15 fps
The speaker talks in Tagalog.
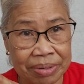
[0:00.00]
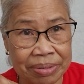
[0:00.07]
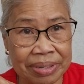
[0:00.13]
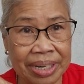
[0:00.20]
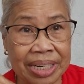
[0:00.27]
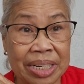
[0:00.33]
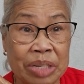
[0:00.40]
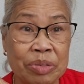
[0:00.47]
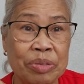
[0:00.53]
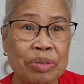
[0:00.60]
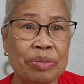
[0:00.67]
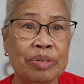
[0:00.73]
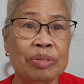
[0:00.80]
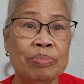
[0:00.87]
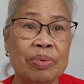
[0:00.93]
po na
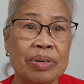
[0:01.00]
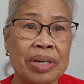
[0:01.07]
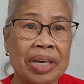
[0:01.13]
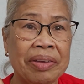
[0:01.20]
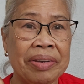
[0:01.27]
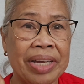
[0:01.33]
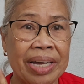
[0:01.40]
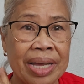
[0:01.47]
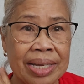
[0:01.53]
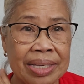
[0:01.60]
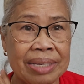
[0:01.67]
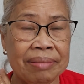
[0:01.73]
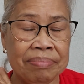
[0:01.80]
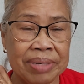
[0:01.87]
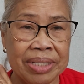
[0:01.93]
nanonood po kayo ng
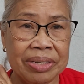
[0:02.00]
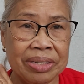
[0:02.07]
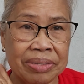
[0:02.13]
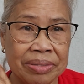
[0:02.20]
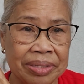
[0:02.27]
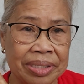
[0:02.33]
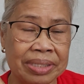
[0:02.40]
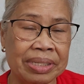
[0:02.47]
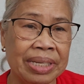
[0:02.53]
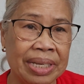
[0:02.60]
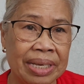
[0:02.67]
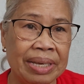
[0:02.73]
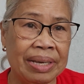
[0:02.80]
aking videos.